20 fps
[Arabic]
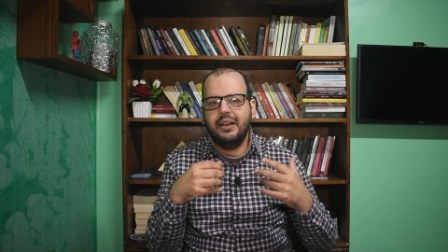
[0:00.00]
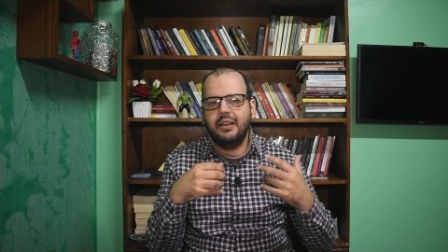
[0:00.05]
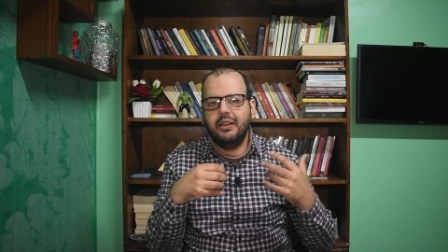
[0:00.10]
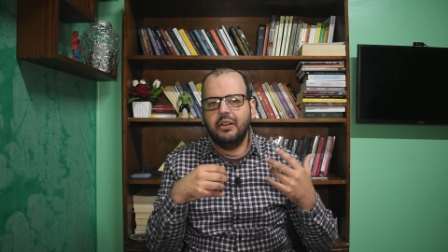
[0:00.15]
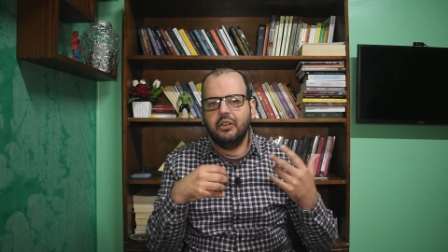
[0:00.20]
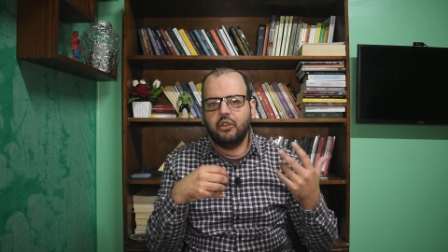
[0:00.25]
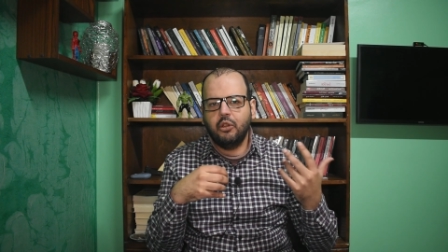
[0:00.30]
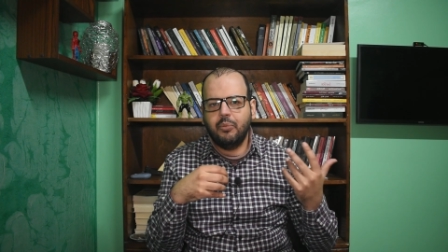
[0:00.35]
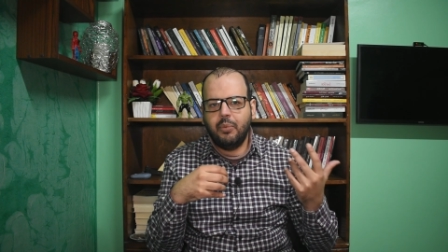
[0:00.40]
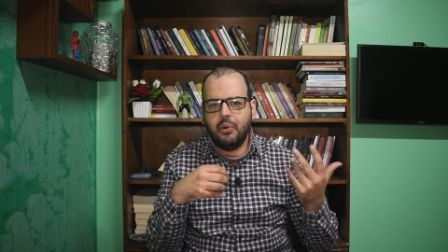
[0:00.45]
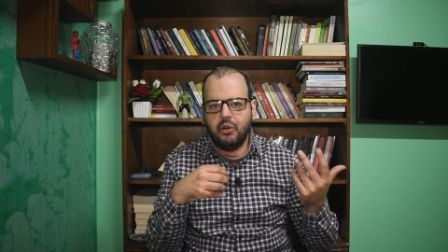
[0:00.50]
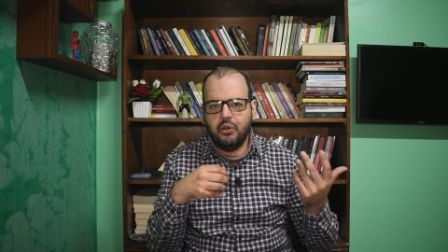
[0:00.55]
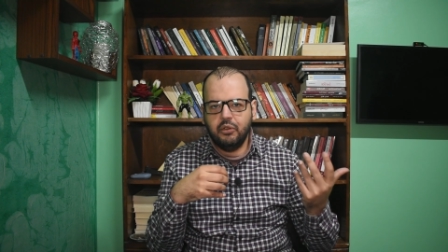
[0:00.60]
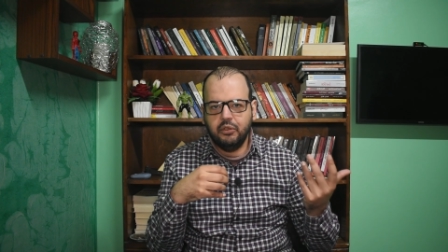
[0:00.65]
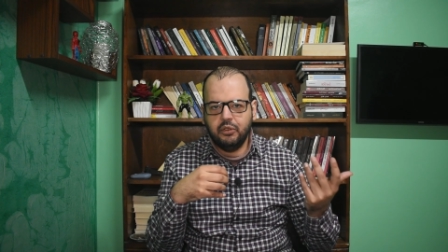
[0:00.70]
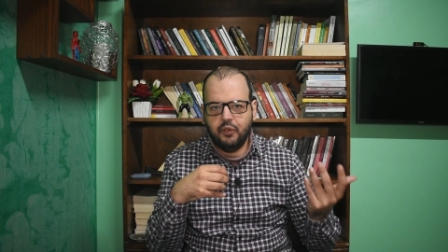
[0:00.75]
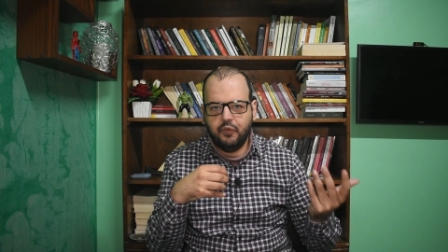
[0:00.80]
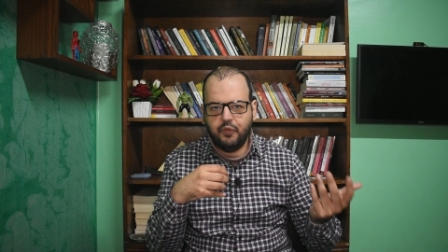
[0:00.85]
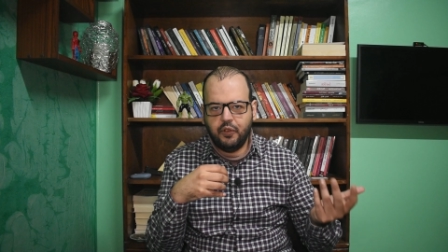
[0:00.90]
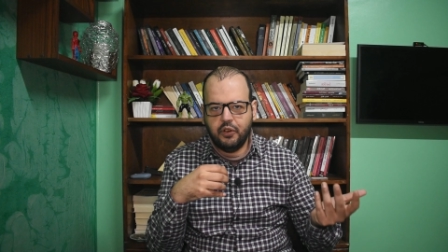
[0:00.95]

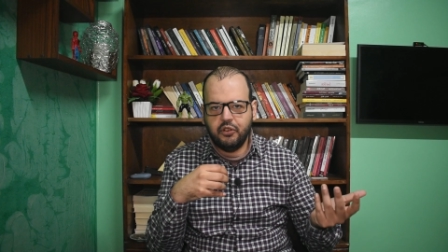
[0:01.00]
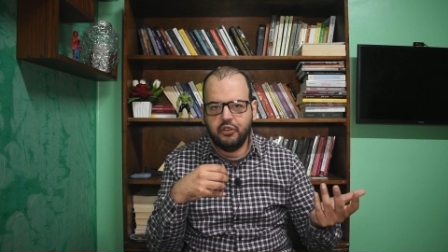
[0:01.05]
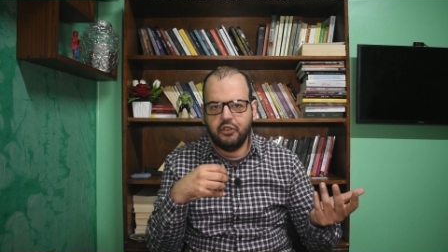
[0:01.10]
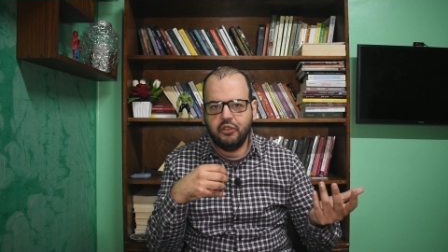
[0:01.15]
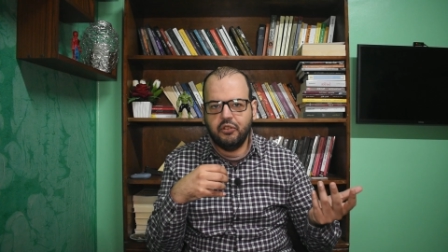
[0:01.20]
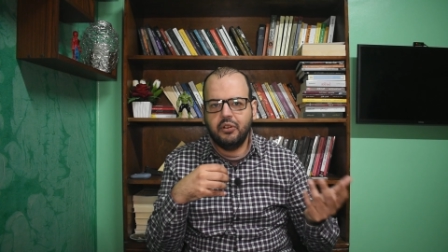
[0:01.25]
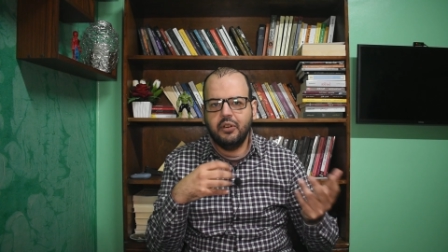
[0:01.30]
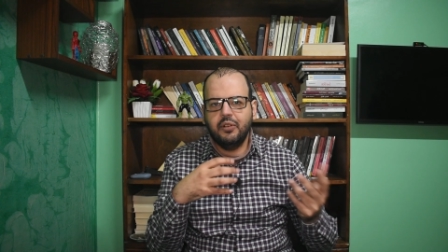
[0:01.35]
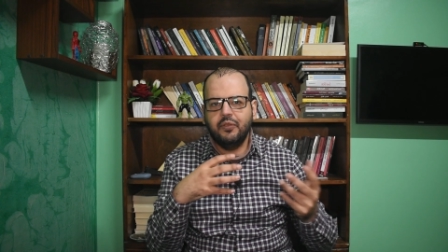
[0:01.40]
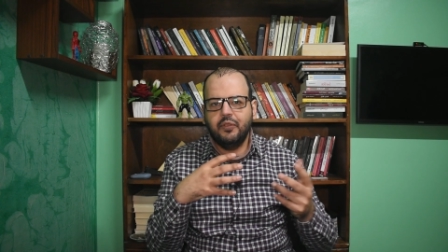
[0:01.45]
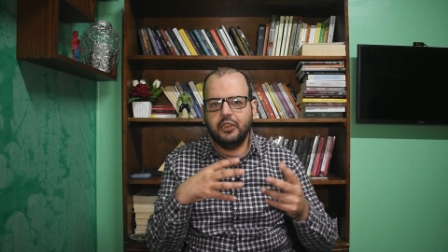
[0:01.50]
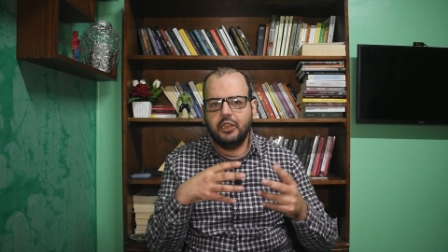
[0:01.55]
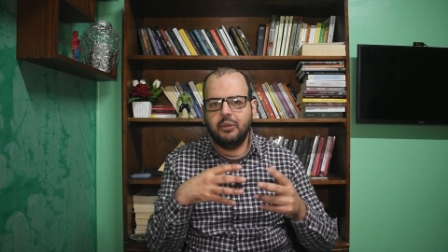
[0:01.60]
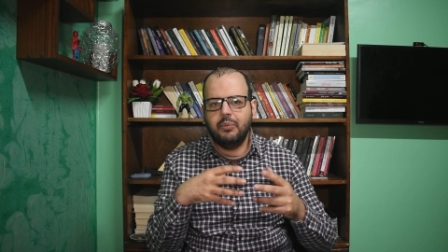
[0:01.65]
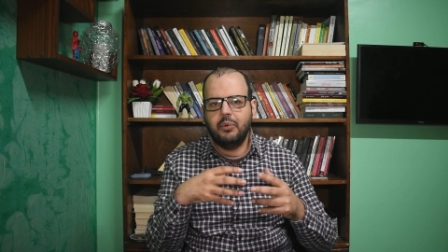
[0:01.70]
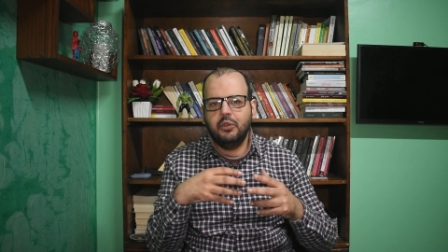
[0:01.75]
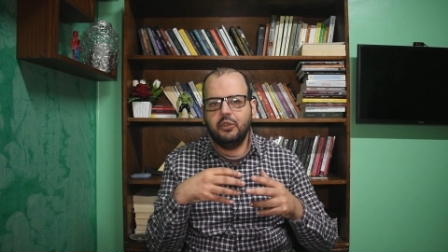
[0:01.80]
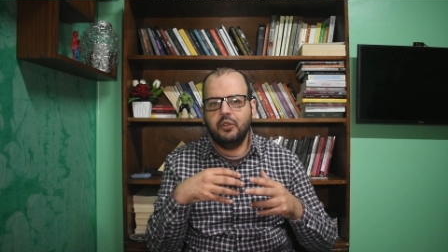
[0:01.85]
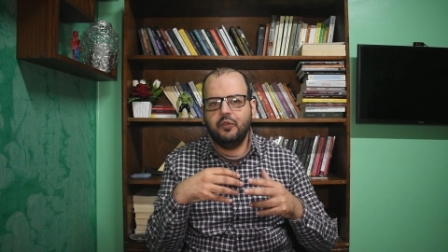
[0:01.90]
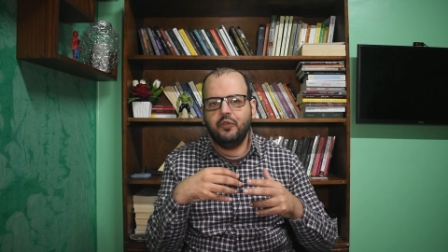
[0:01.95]
للطبقات الفقيره
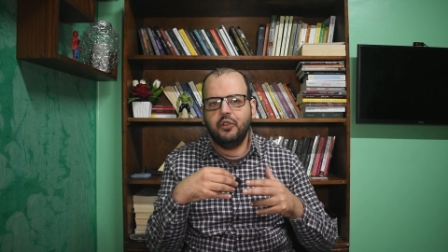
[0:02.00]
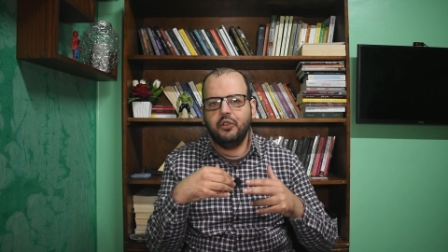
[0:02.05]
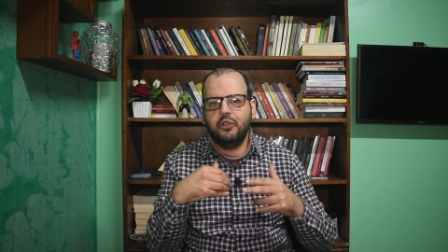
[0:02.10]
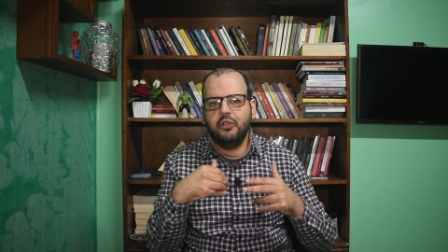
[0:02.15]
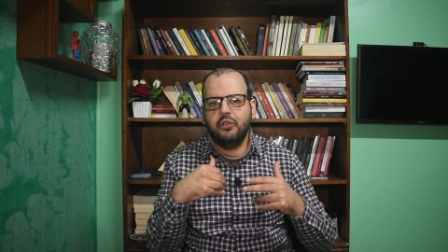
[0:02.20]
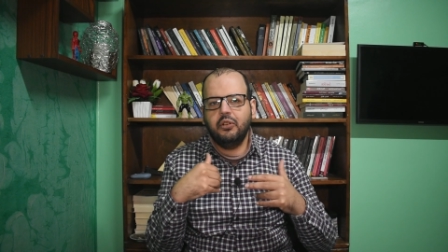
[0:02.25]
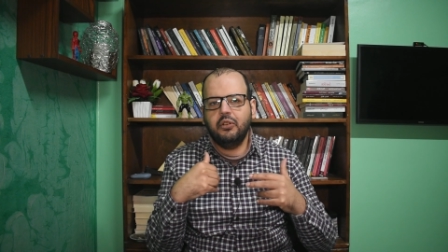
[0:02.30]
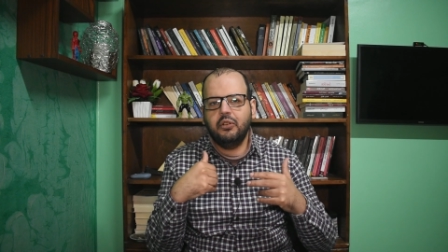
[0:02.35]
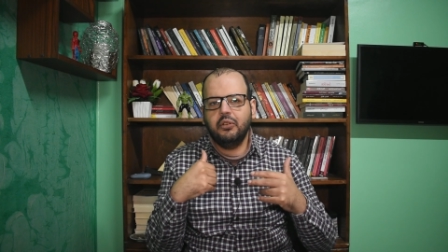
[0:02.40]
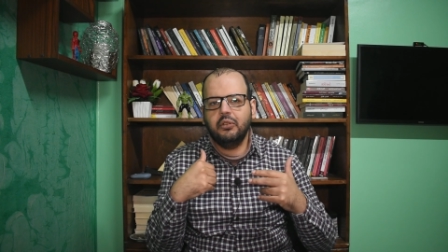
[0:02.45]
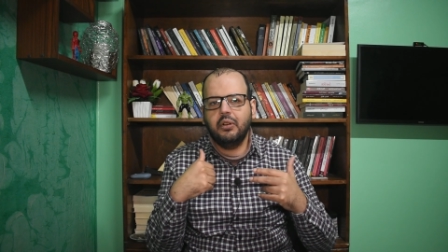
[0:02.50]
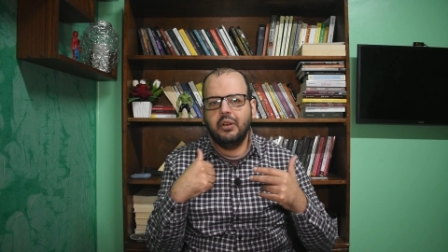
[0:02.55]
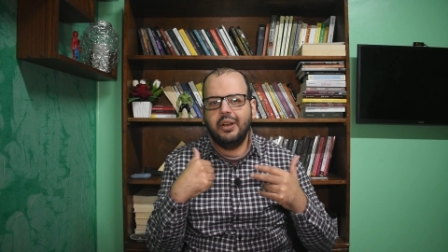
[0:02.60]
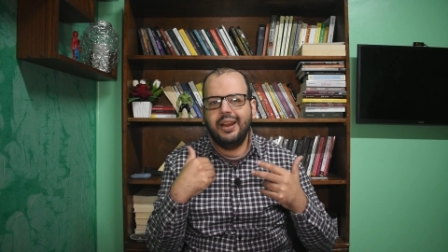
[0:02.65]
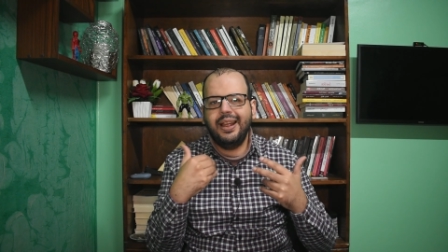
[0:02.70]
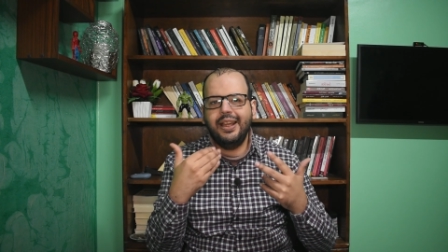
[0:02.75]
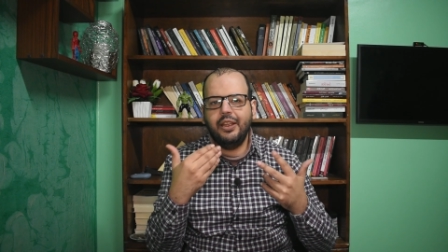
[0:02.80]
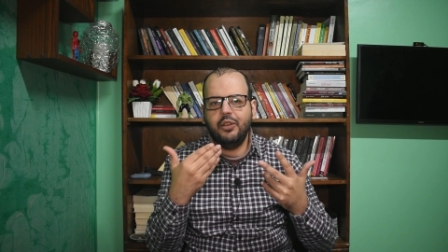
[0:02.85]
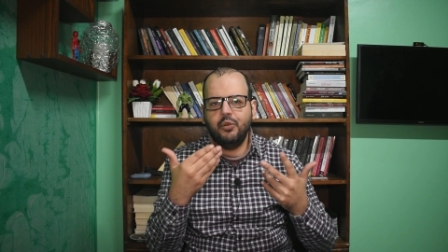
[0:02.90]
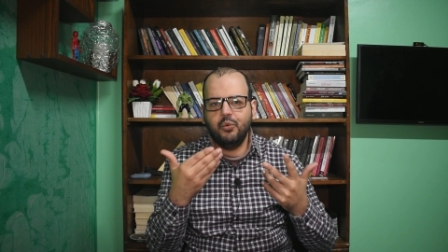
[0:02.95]
فالطبقات الفقيره قد
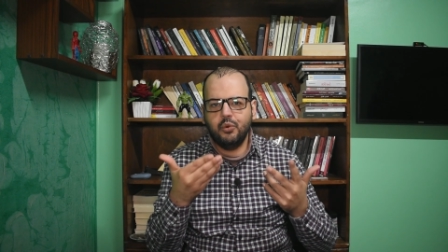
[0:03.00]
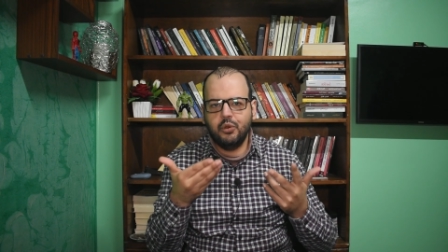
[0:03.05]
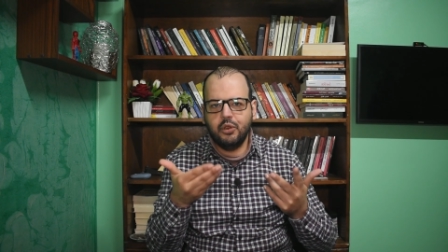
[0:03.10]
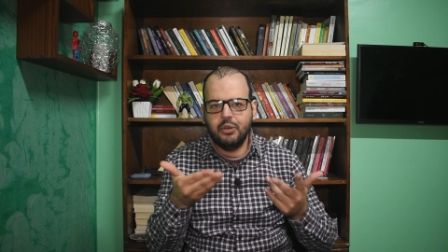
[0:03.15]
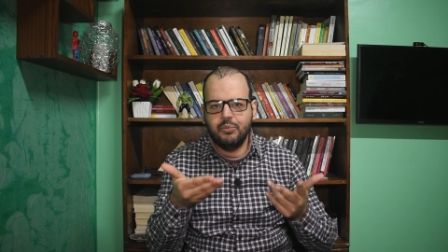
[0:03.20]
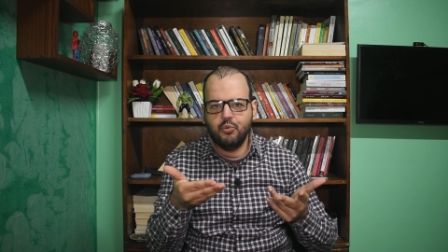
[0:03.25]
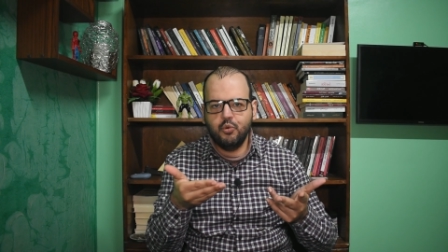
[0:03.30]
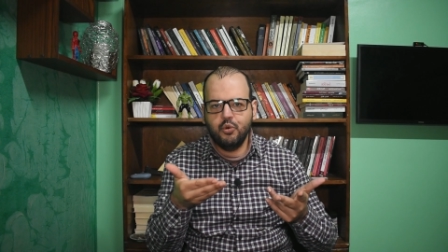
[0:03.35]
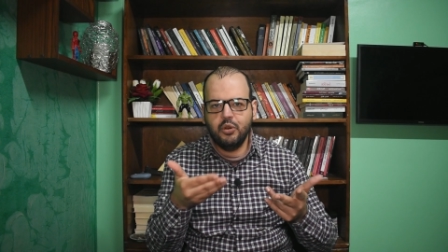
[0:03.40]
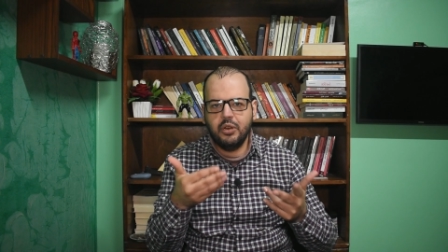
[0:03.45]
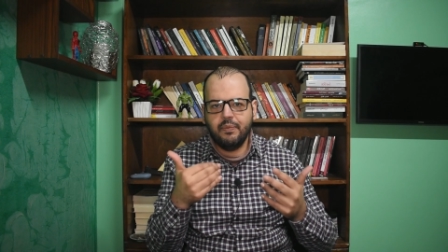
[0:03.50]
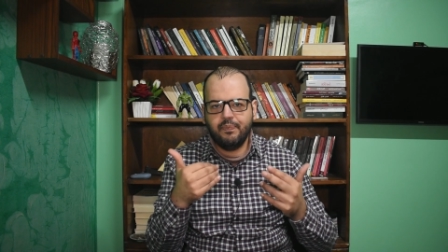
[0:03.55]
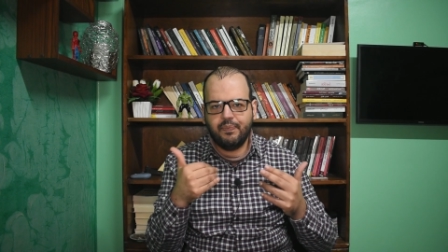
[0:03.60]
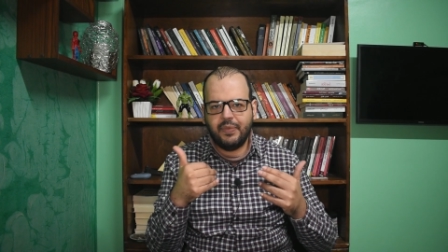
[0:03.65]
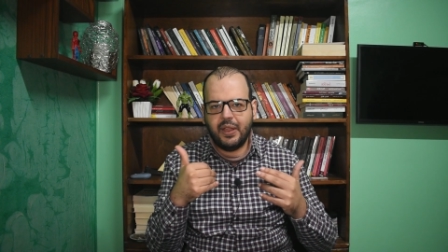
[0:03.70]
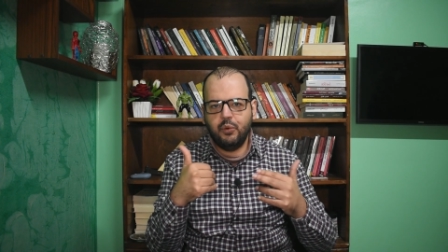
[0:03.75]
لا ينجبون